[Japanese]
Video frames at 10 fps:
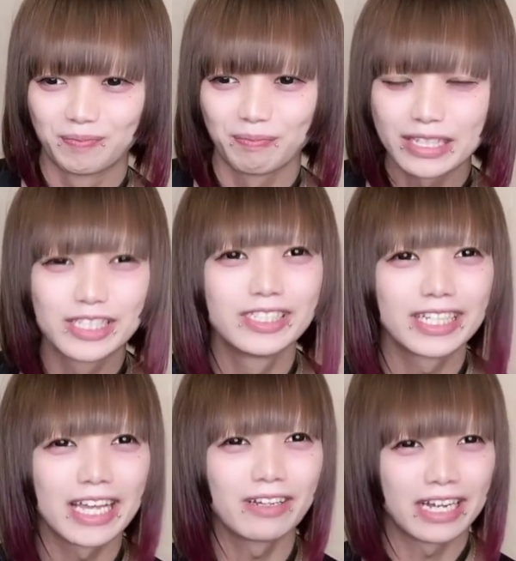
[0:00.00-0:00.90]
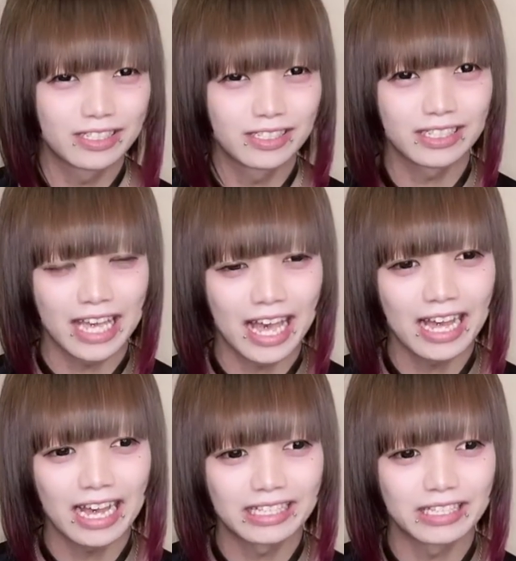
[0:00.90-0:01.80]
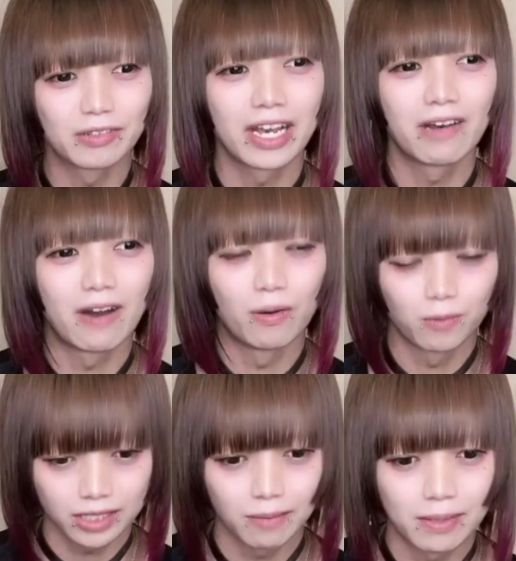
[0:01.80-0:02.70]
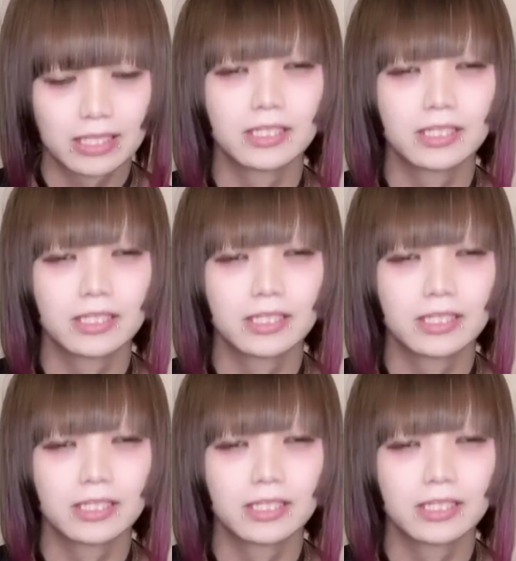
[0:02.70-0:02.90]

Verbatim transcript: まあ続けるか続けやんかだとかは思ってま